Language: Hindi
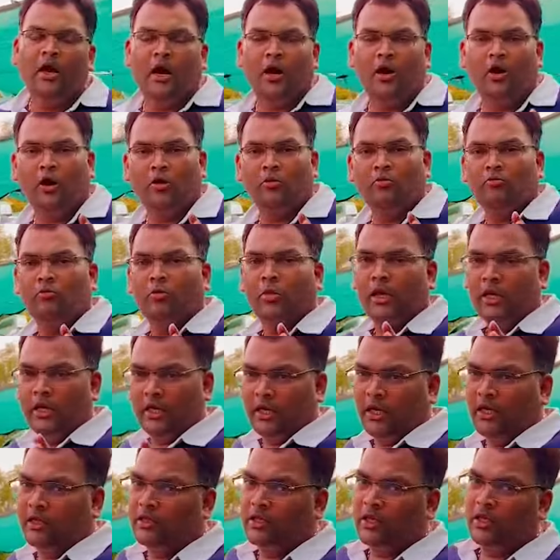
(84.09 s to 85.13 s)
और मई के
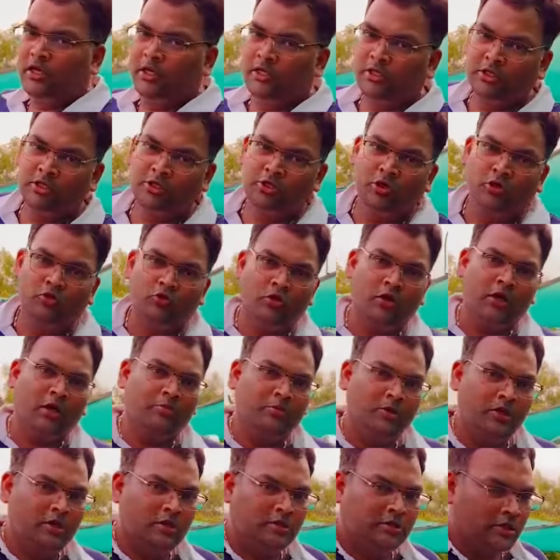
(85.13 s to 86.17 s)
अंदर रजिस्टर्ड होगी
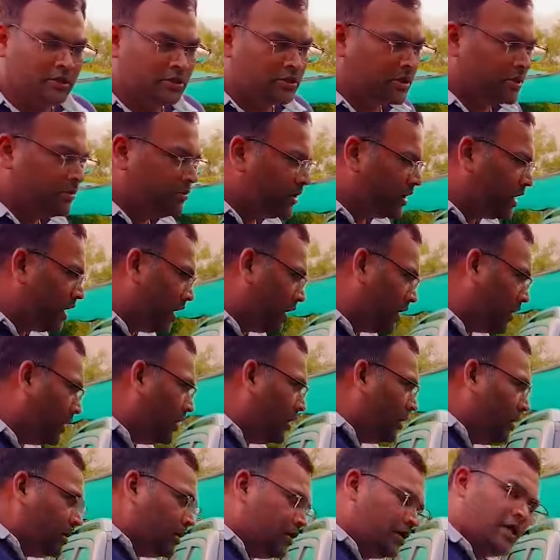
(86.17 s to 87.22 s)
अभी रजिस्टर्ड भी कार
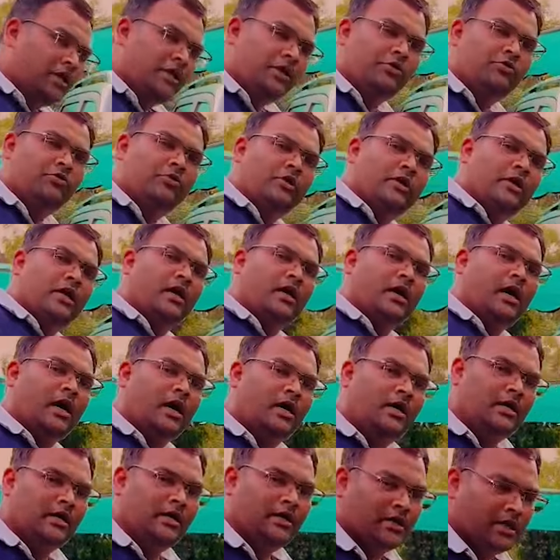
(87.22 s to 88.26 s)
नहीं हुई है
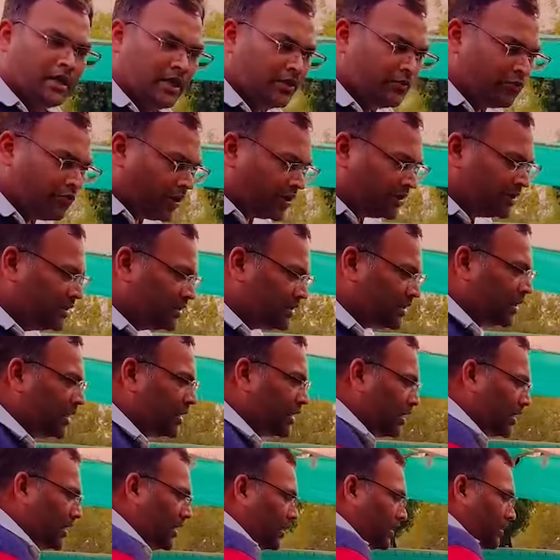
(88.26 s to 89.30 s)
खाली इनके इन्वाइसिस कटे
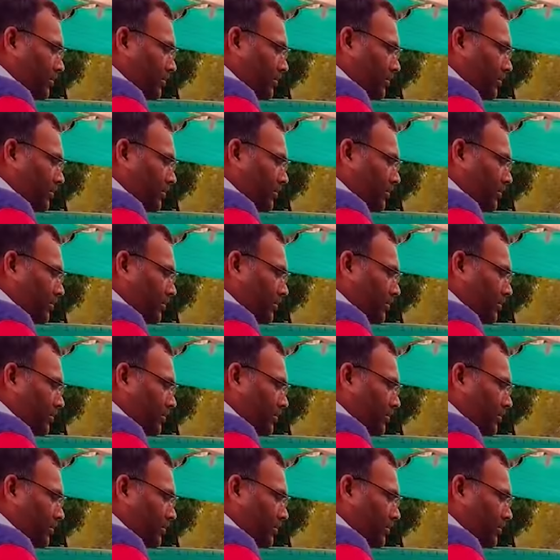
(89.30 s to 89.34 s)
हैं